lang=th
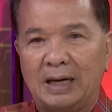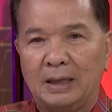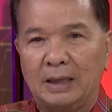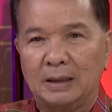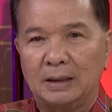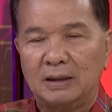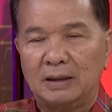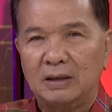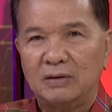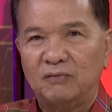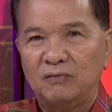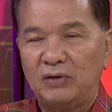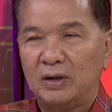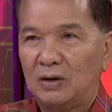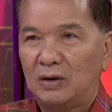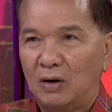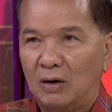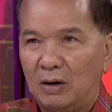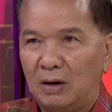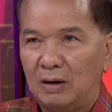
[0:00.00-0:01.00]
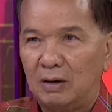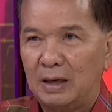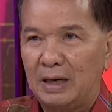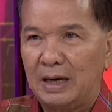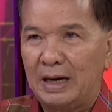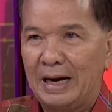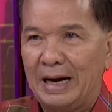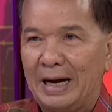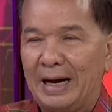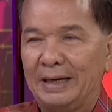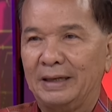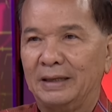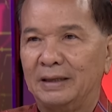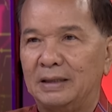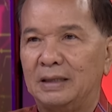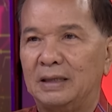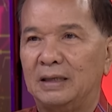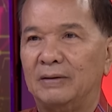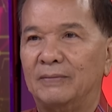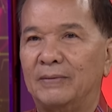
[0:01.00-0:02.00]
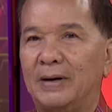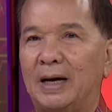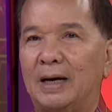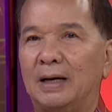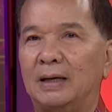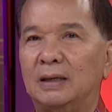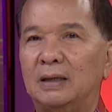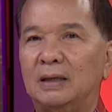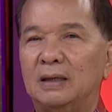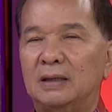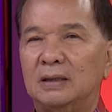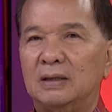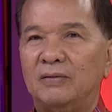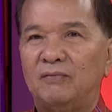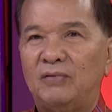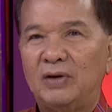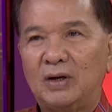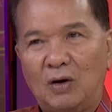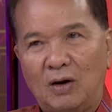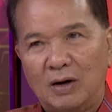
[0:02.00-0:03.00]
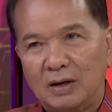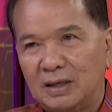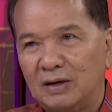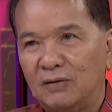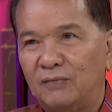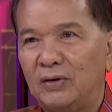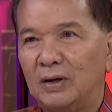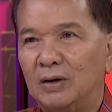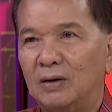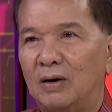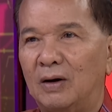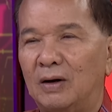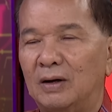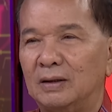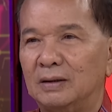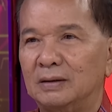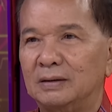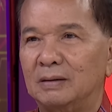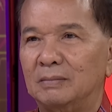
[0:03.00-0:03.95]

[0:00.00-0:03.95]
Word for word: ยการวิเคราะห์อ่านให้ดีว่าวิเคราะห์คือวิเคราะห์